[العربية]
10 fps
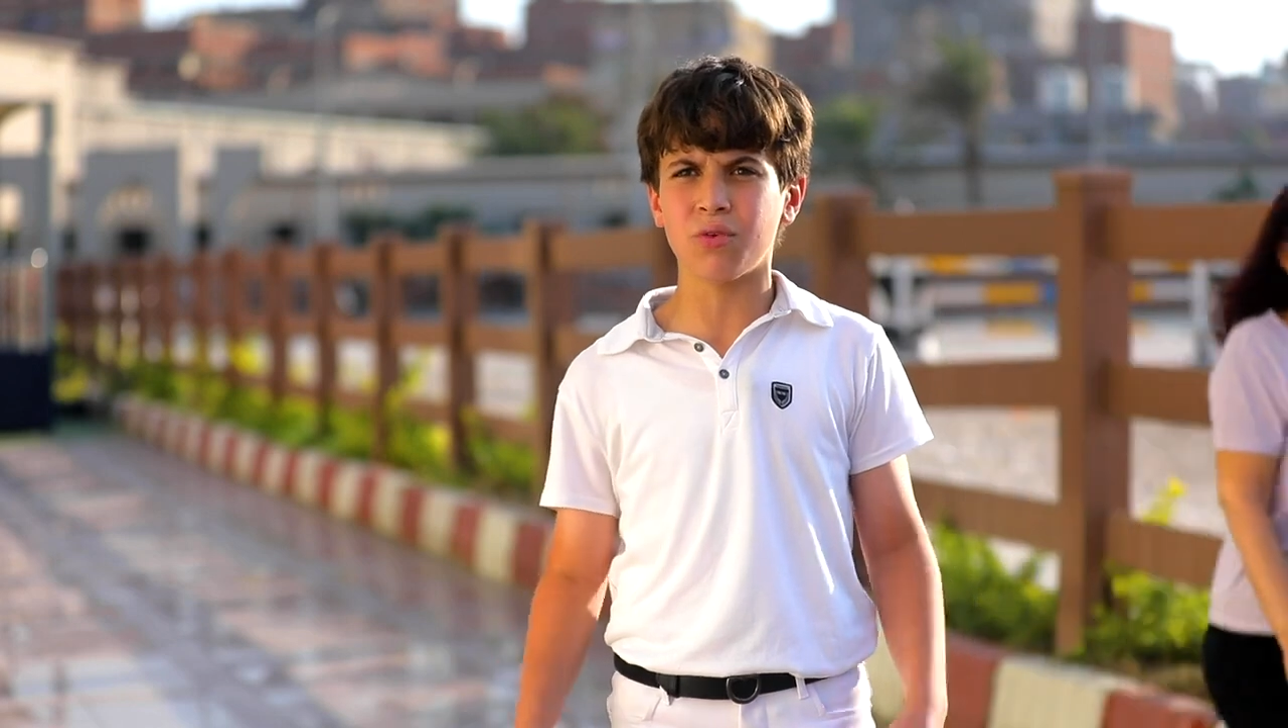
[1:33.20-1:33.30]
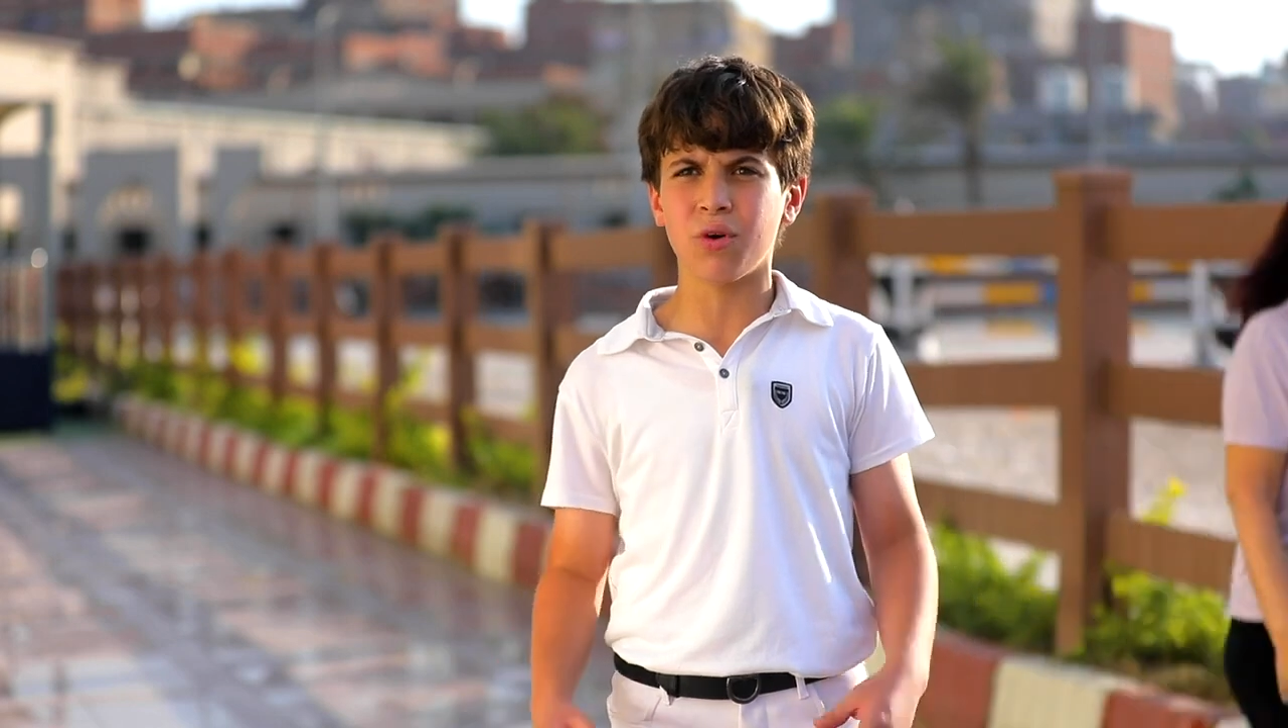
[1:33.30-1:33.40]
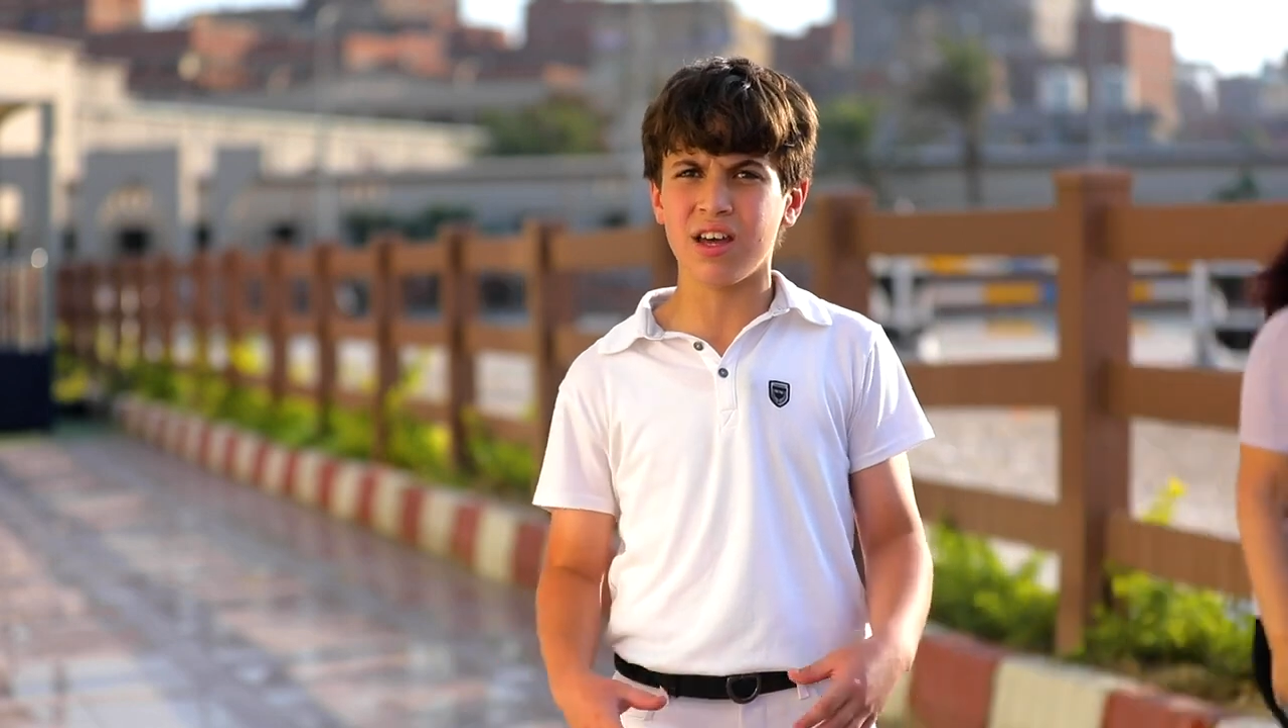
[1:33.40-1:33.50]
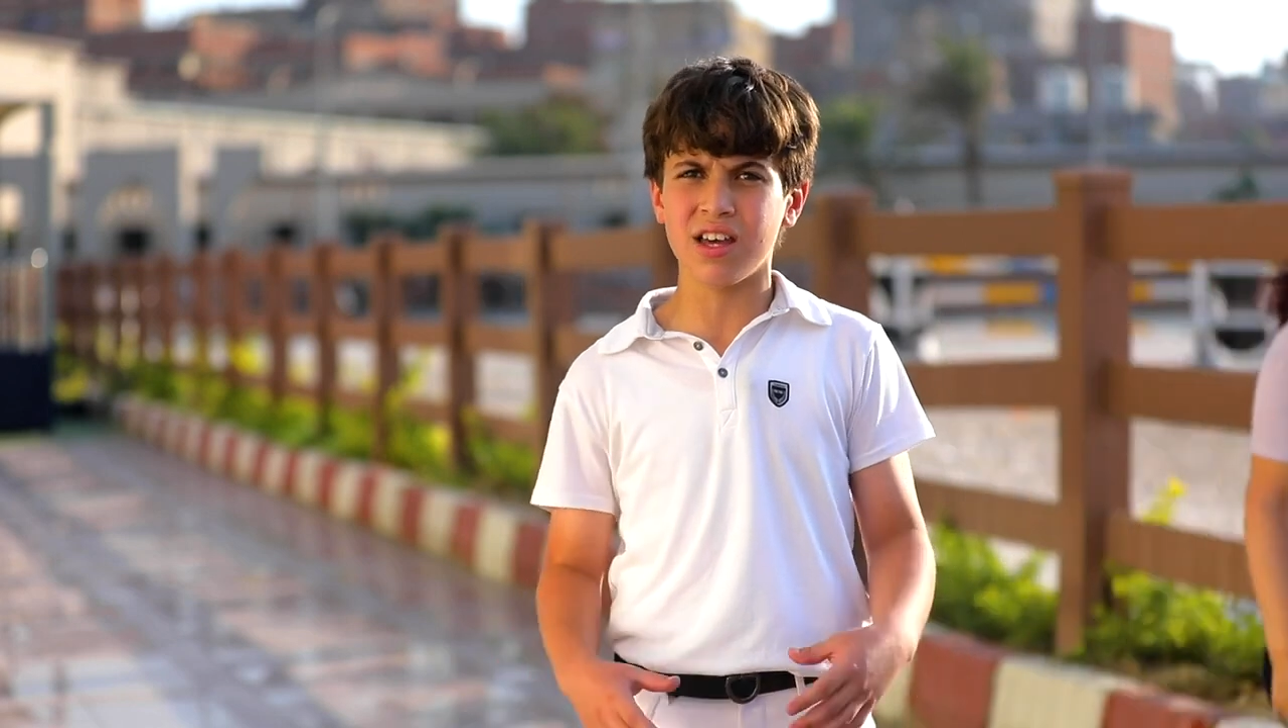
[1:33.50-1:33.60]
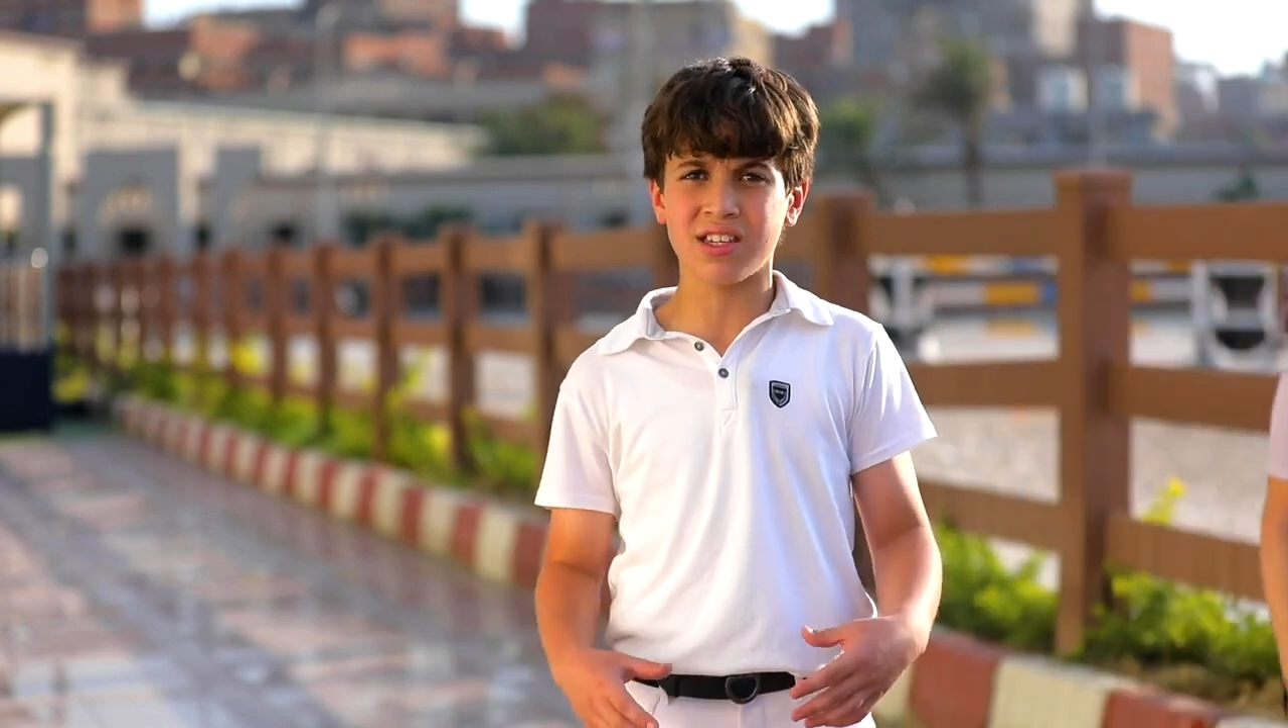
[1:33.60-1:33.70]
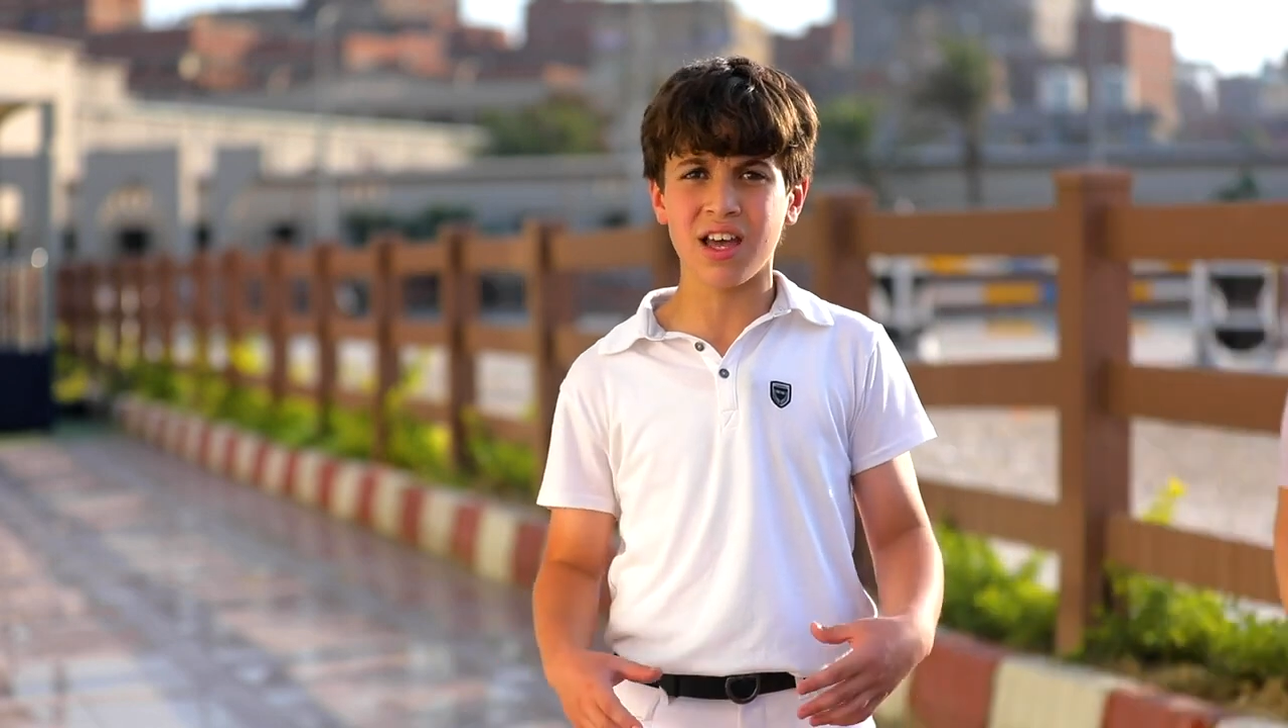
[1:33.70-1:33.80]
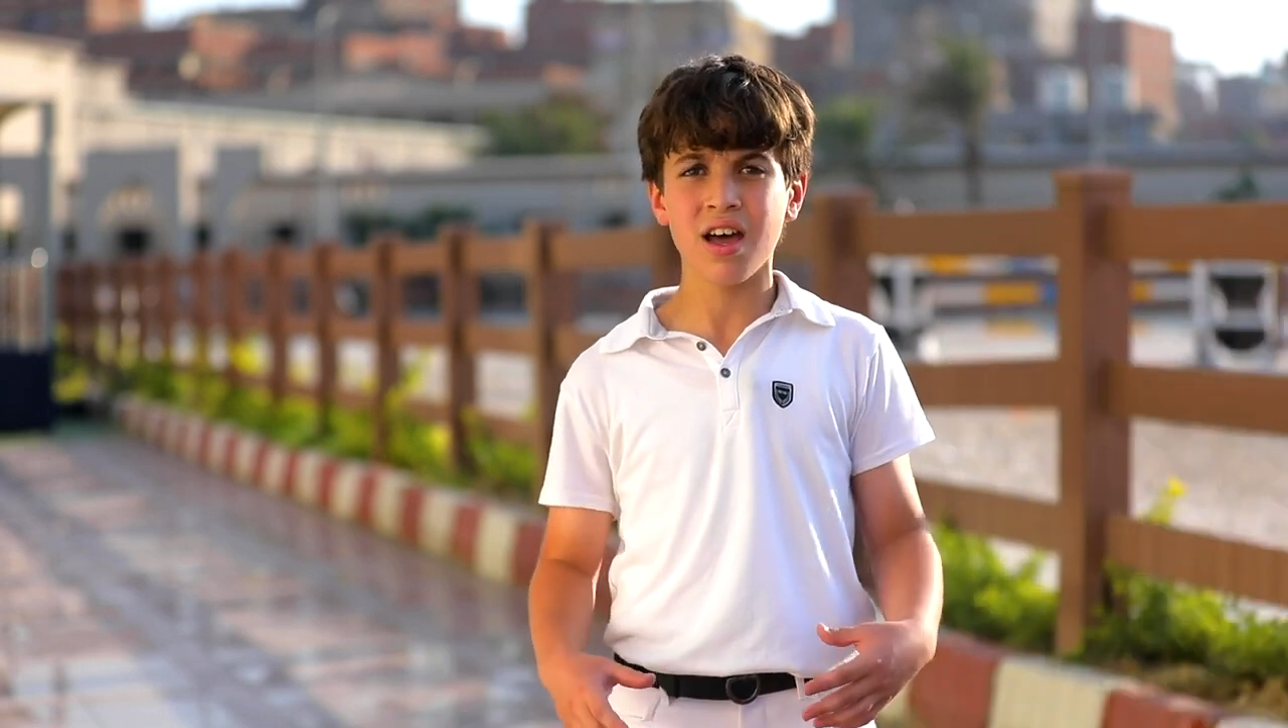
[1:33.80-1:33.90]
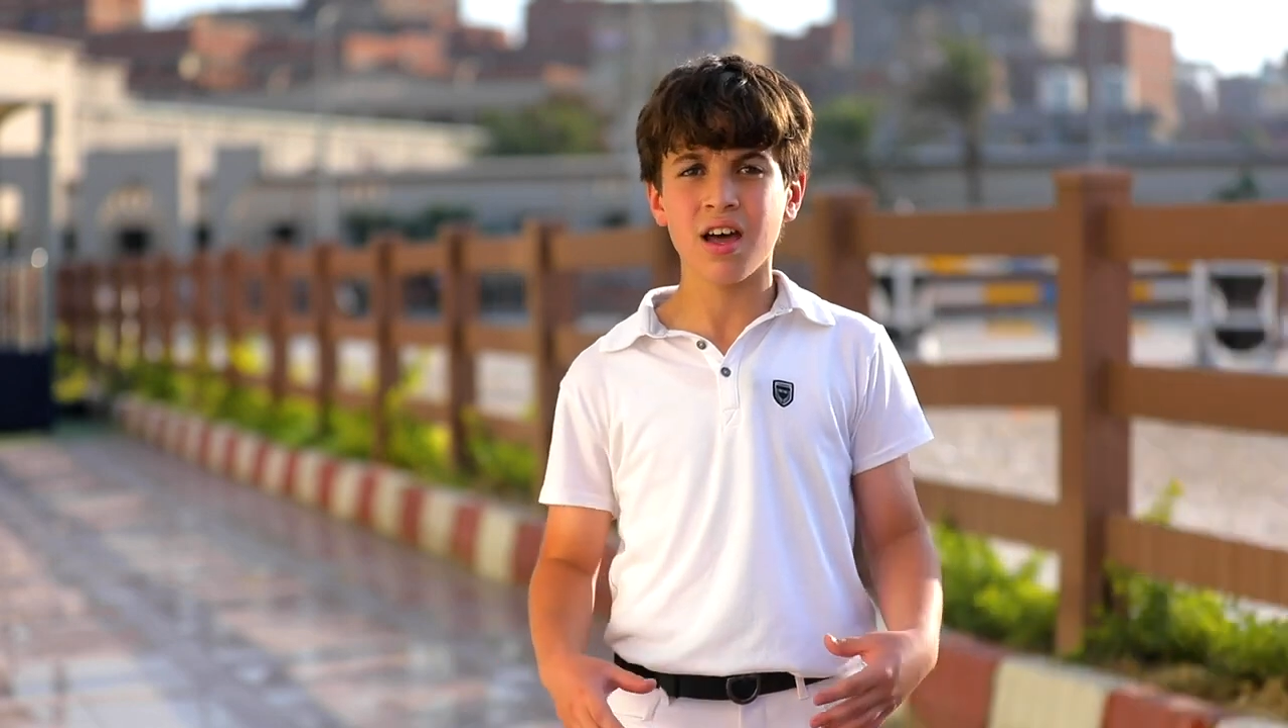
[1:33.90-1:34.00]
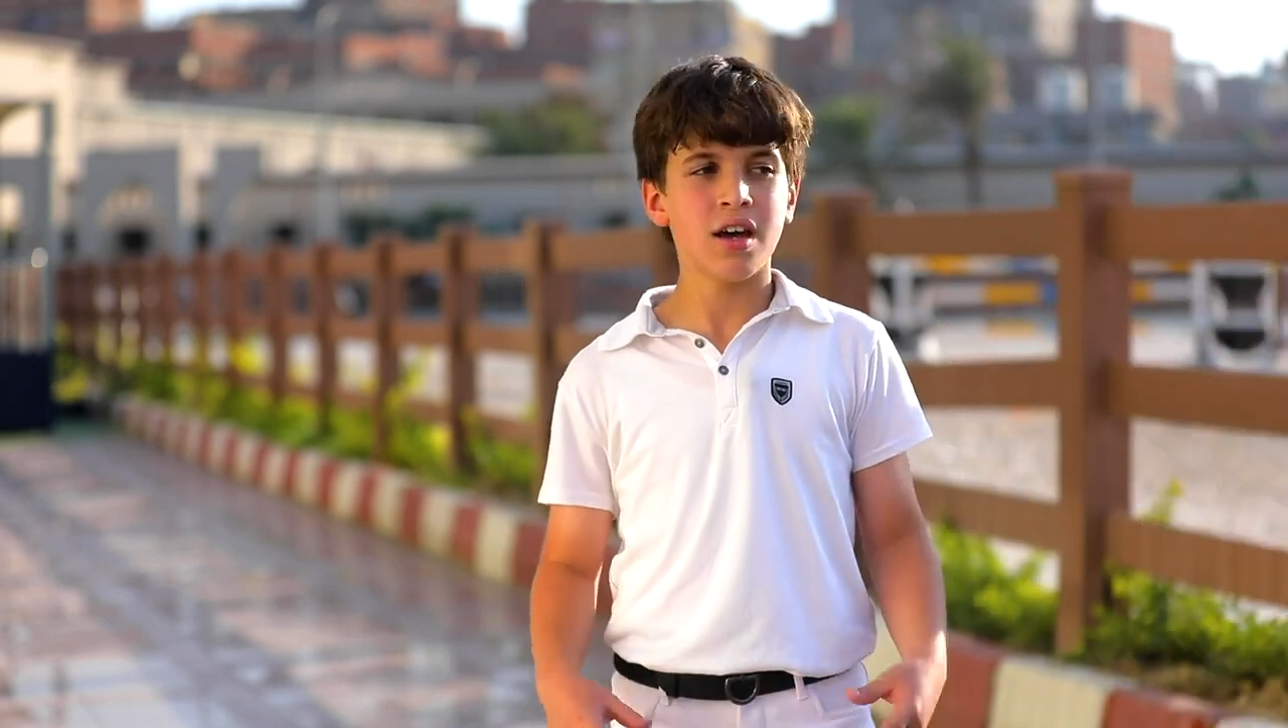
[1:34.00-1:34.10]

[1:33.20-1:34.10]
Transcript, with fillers: آه، كويسه